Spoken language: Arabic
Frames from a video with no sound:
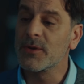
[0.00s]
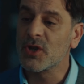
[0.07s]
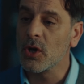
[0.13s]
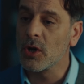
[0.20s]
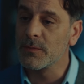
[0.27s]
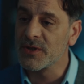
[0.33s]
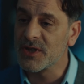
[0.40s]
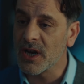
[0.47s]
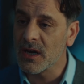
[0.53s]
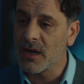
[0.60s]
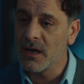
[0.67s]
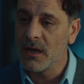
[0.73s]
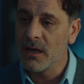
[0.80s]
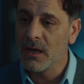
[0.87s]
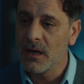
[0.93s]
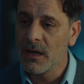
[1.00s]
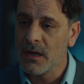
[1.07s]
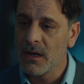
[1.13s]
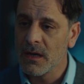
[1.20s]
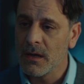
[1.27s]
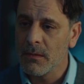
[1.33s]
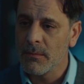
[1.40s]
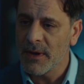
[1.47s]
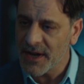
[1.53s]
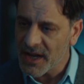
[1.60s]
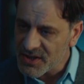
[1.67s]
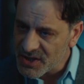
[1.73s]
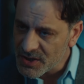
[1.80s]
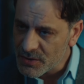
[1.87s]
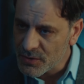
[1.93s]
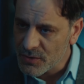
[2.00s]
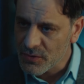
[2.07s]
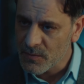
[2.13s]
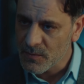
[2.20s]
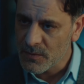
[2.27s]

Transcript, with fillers: ما رح يصير له شيء انا حاسب كل